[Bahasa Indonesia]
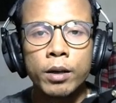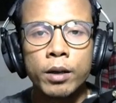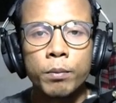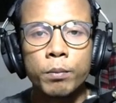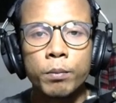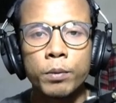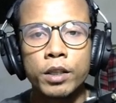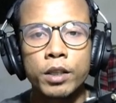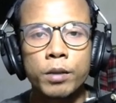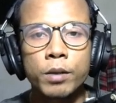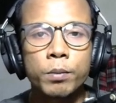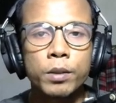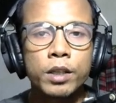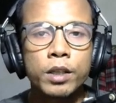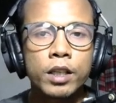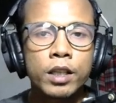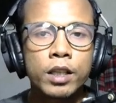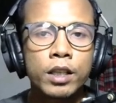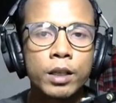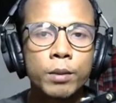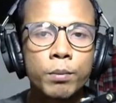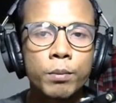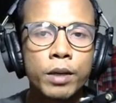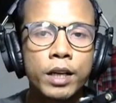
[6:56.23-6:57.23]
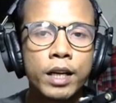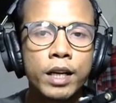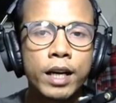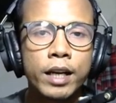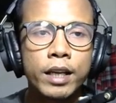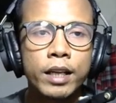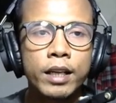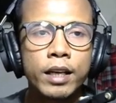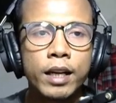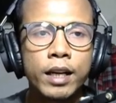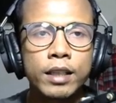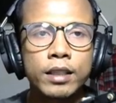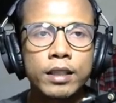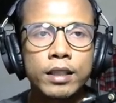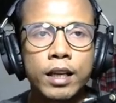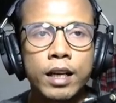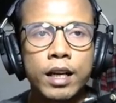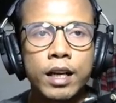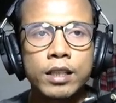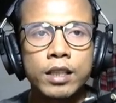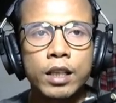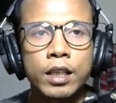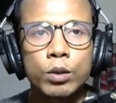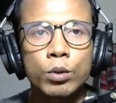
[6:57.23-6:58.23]
benar-benar dibedain
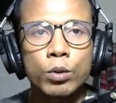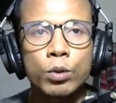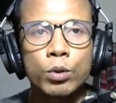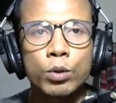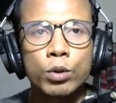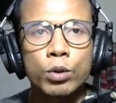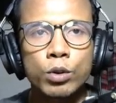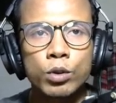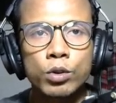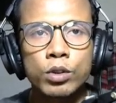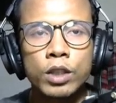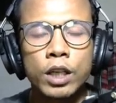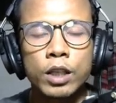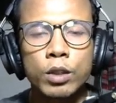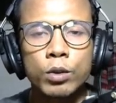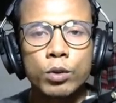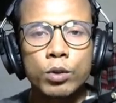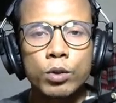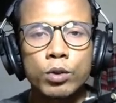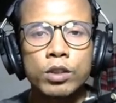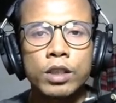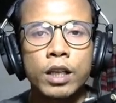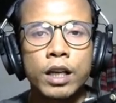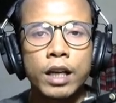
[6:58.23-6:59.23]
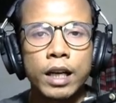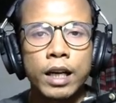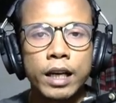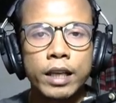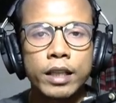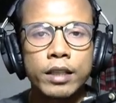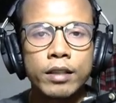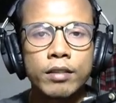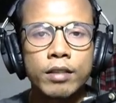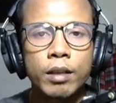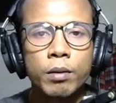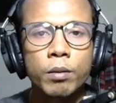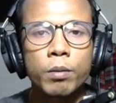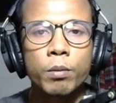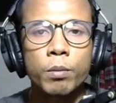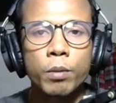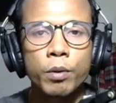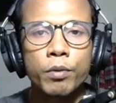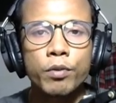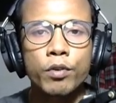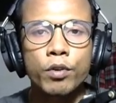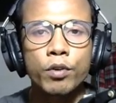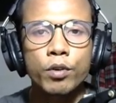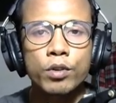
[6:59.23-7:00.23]
antara satu kursus dan kursus yang lain, tapi
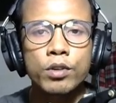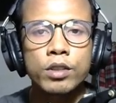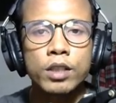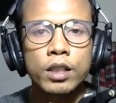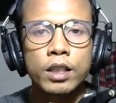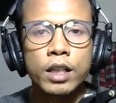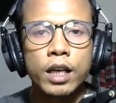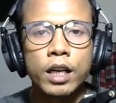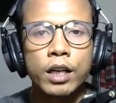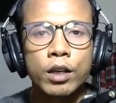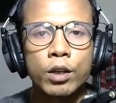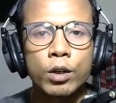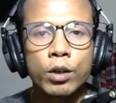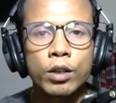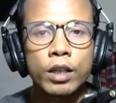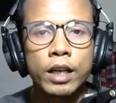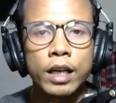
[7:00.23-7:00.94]
memang fokusnya di Android